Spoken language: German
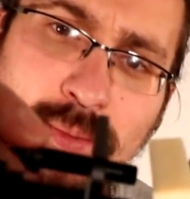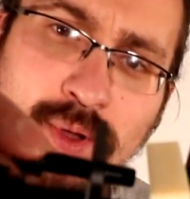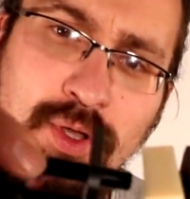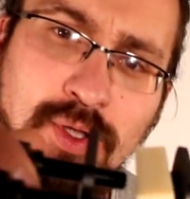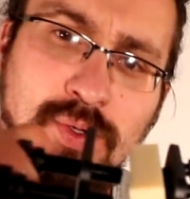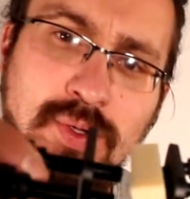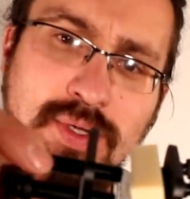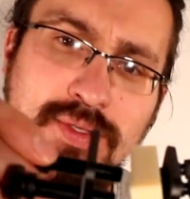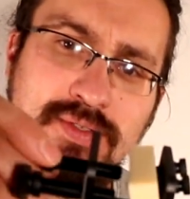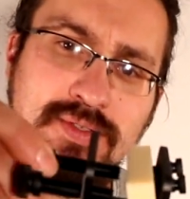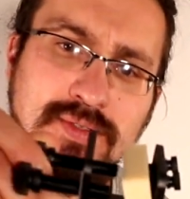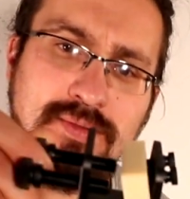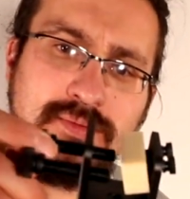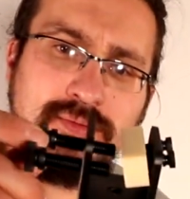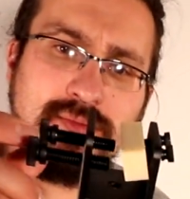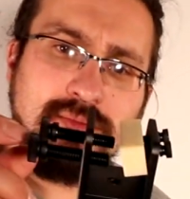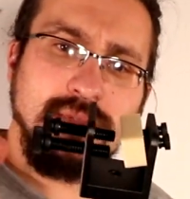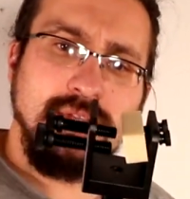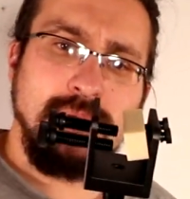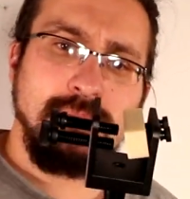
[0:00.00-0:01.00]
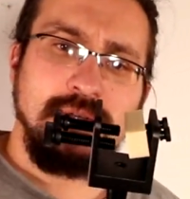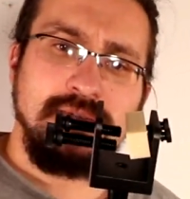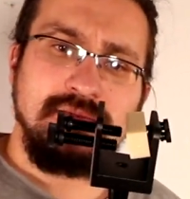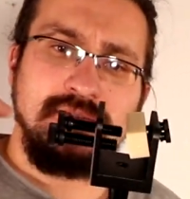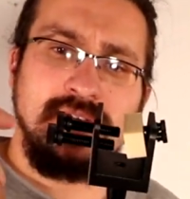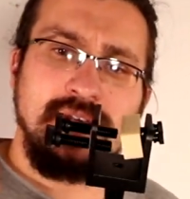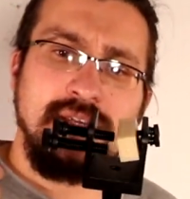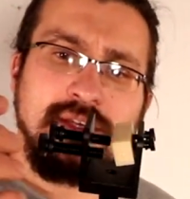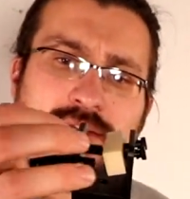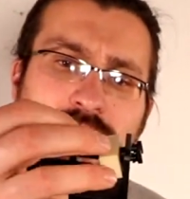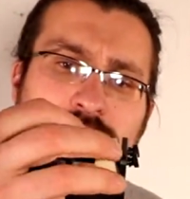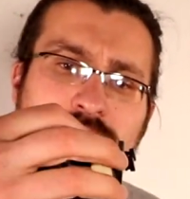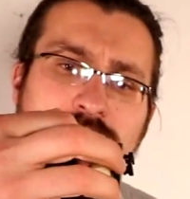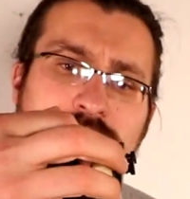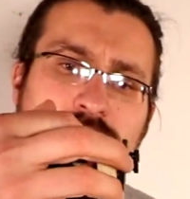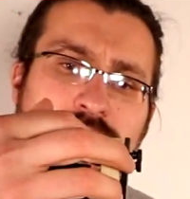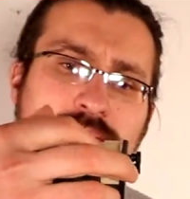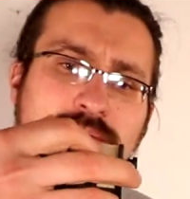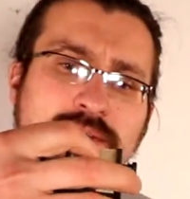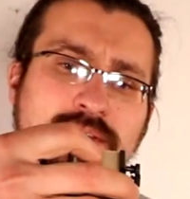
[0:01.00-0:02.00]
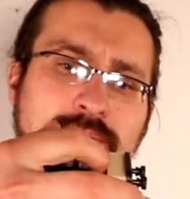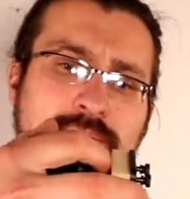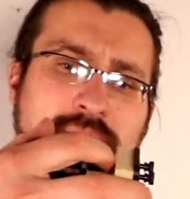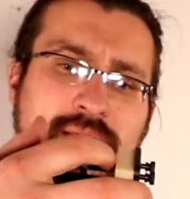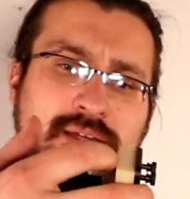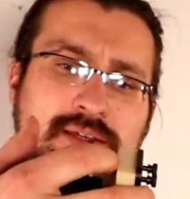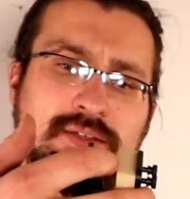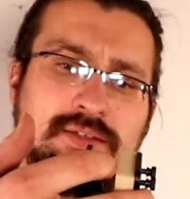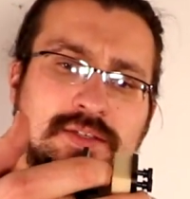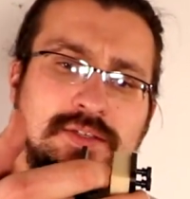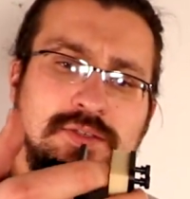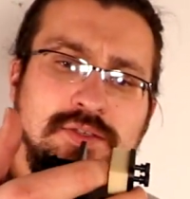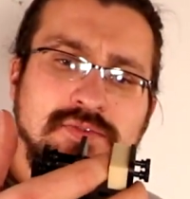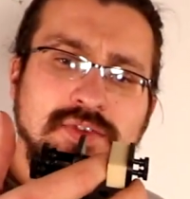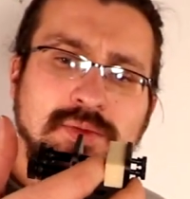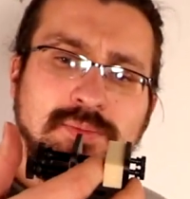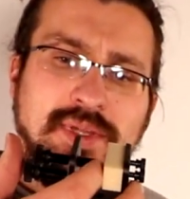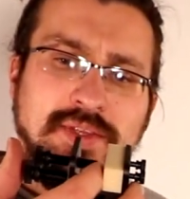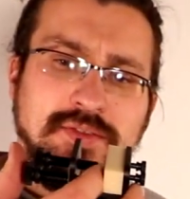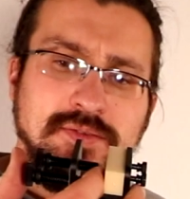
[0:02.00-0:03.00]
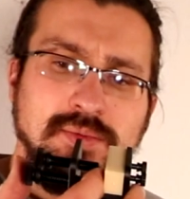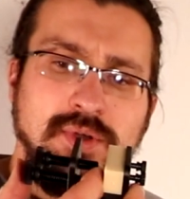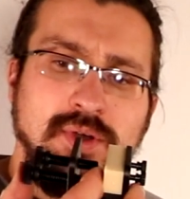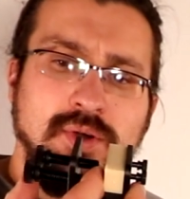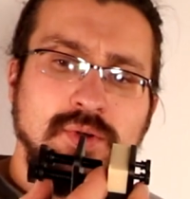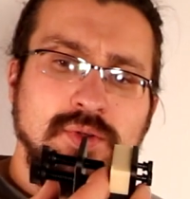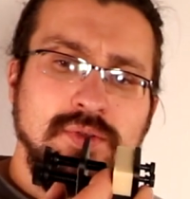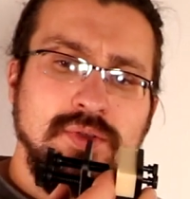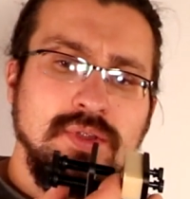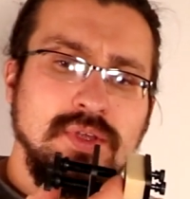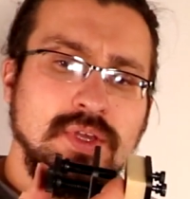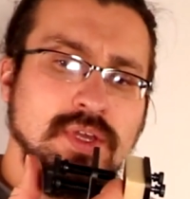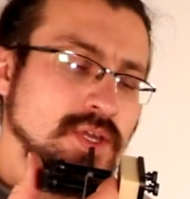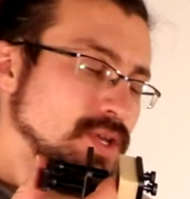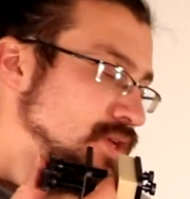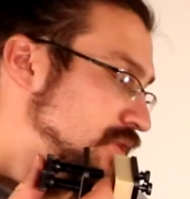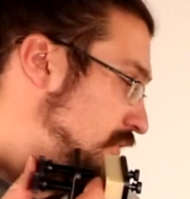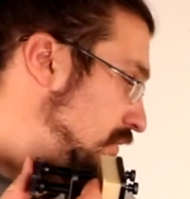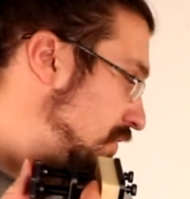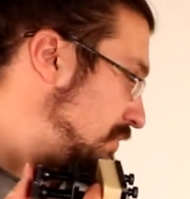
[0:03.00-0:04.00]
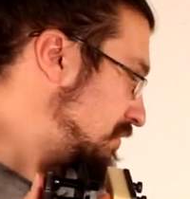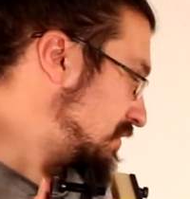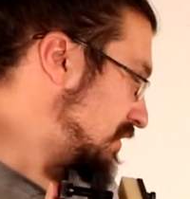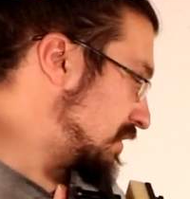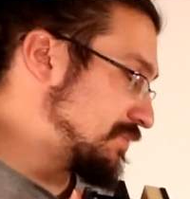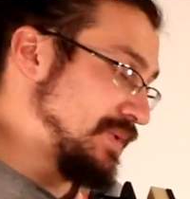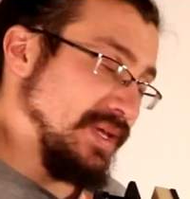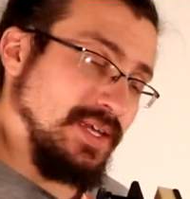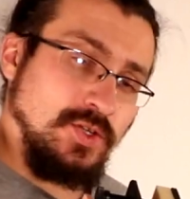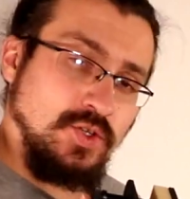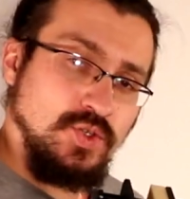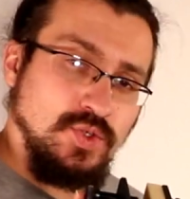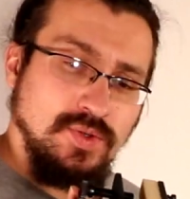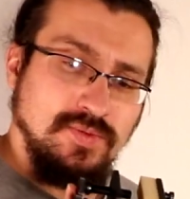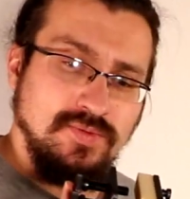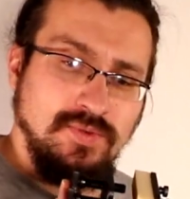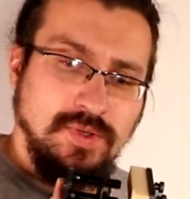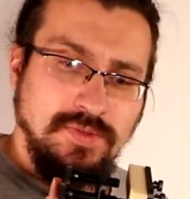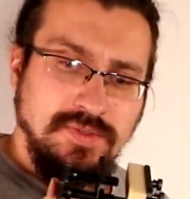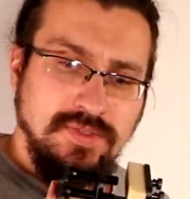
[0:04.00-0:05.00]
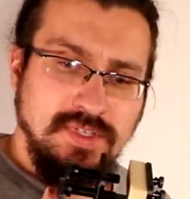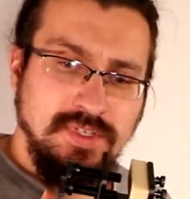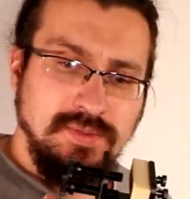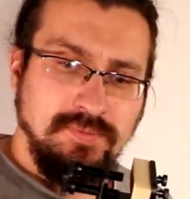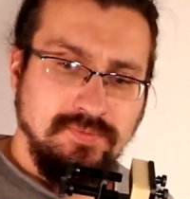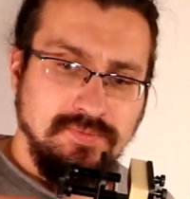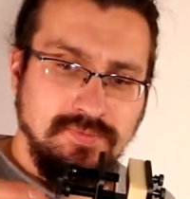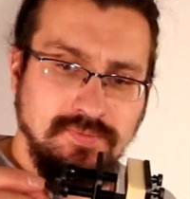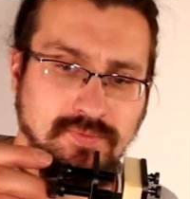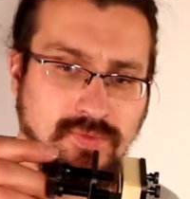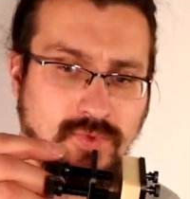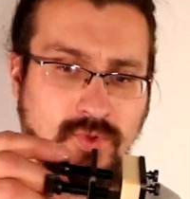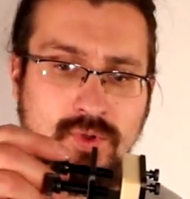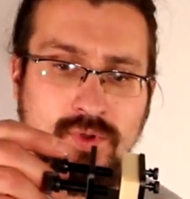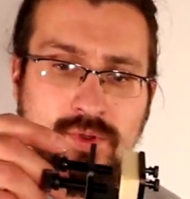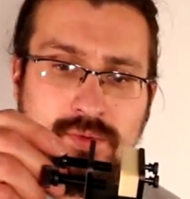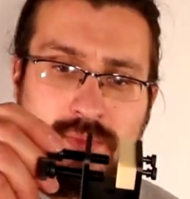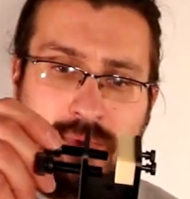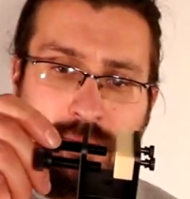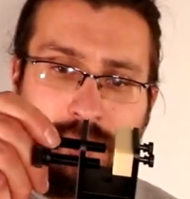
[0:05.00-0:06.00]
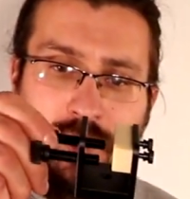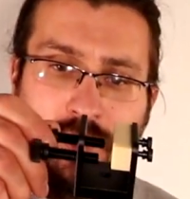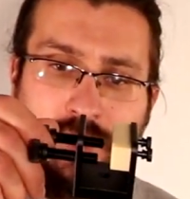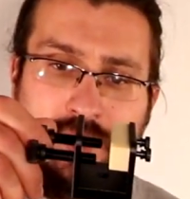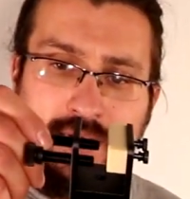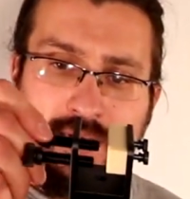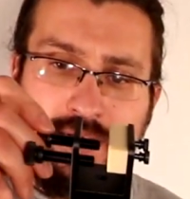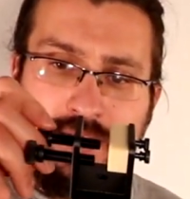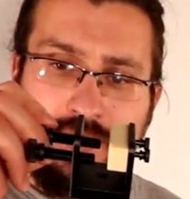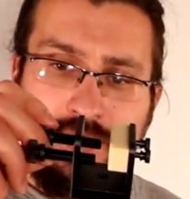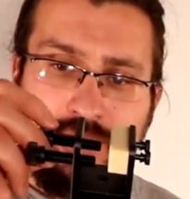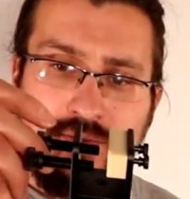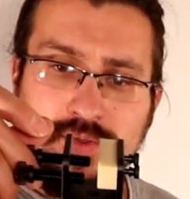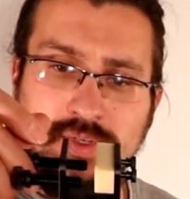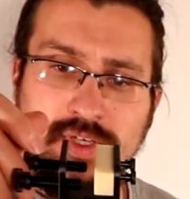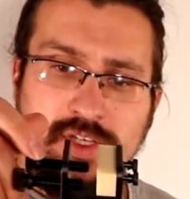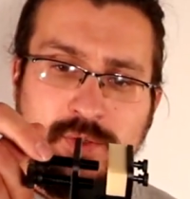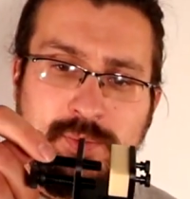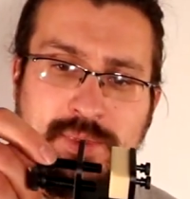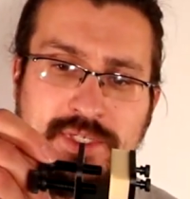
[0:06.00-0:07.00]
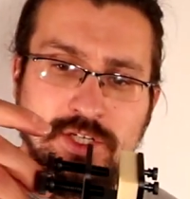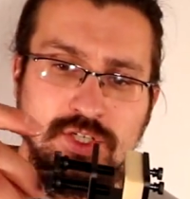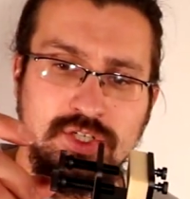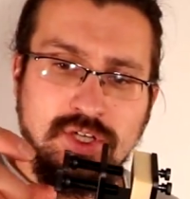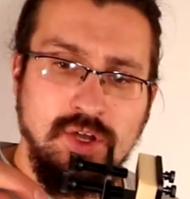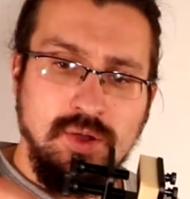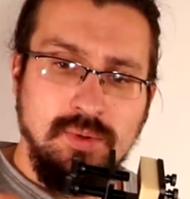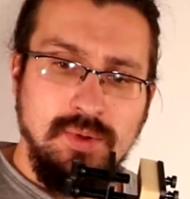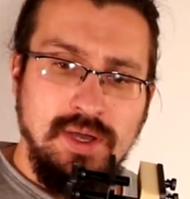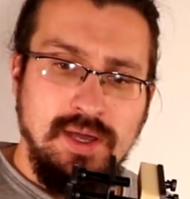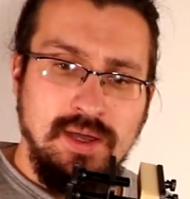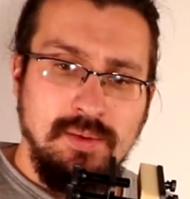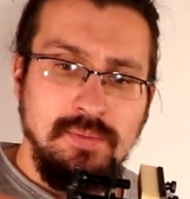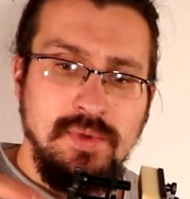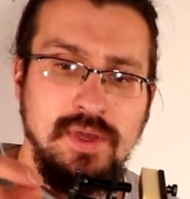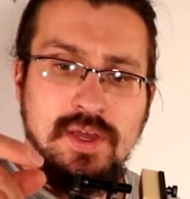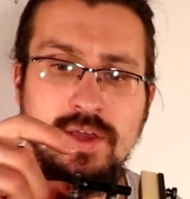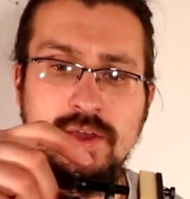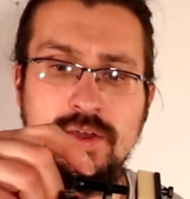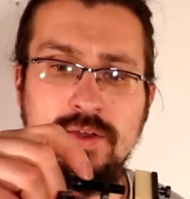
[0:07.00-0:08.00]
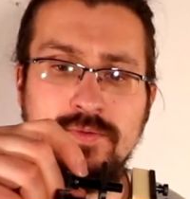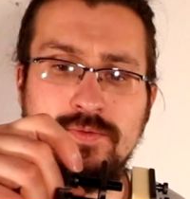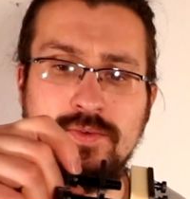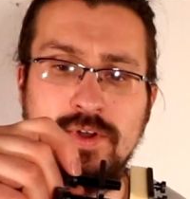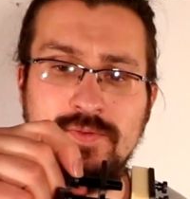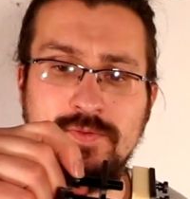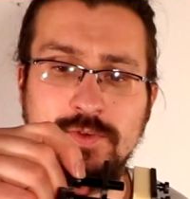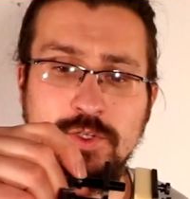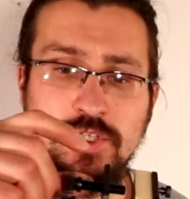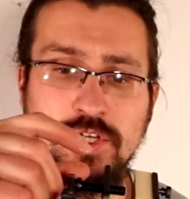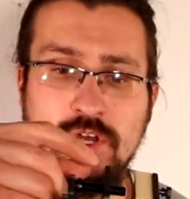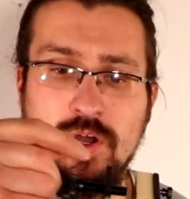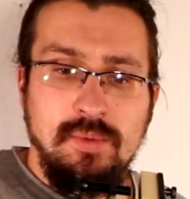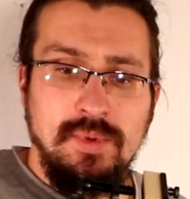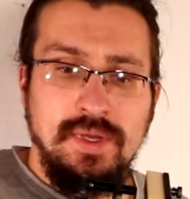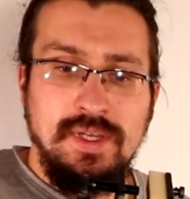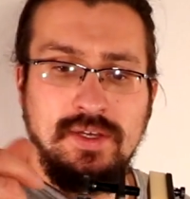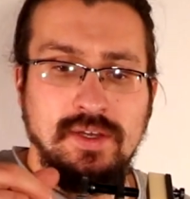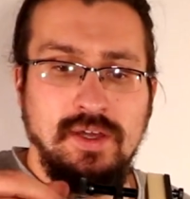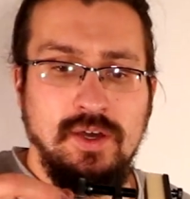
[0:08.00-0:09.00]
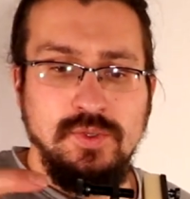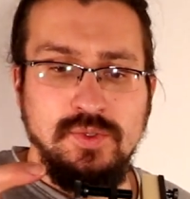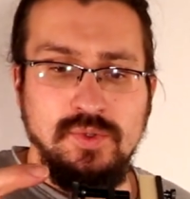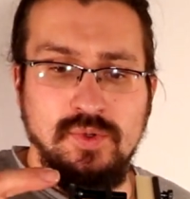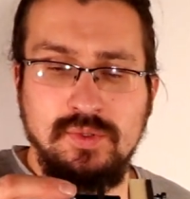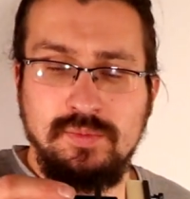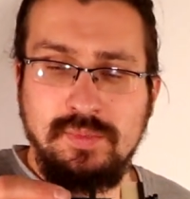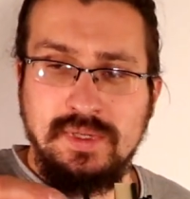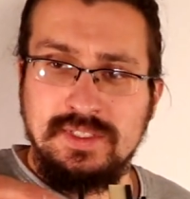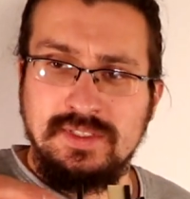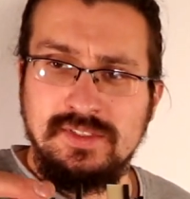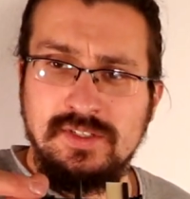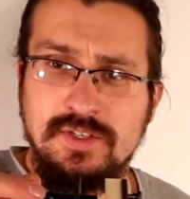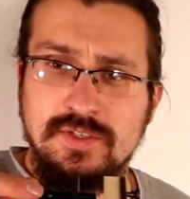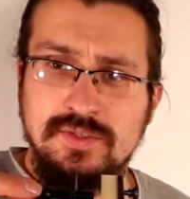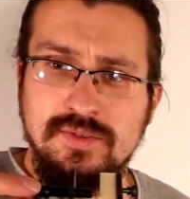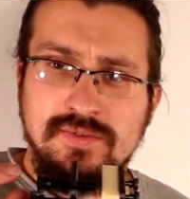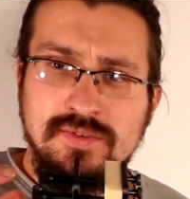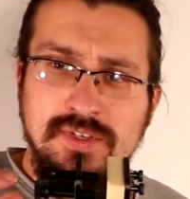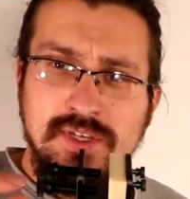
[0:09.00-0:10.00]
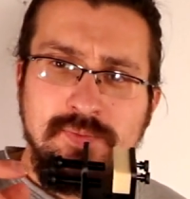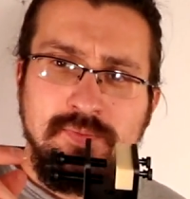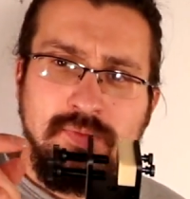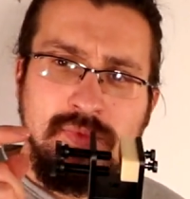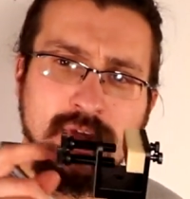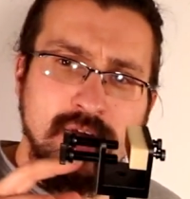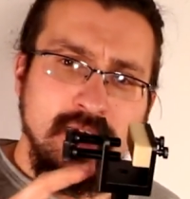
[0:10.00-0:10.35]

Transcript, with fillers: einmal kürzen, damit wir hinten hinterm Becken nicht so viel Platz brauchen. Sonst müsst ihr das Beckenstück vorziehen und man braucht ja hier nicht so einen Kilometer Schraube haben. Vor allem, wenn die Schraube hinten rausguckt, bringt das auch nicht so viel.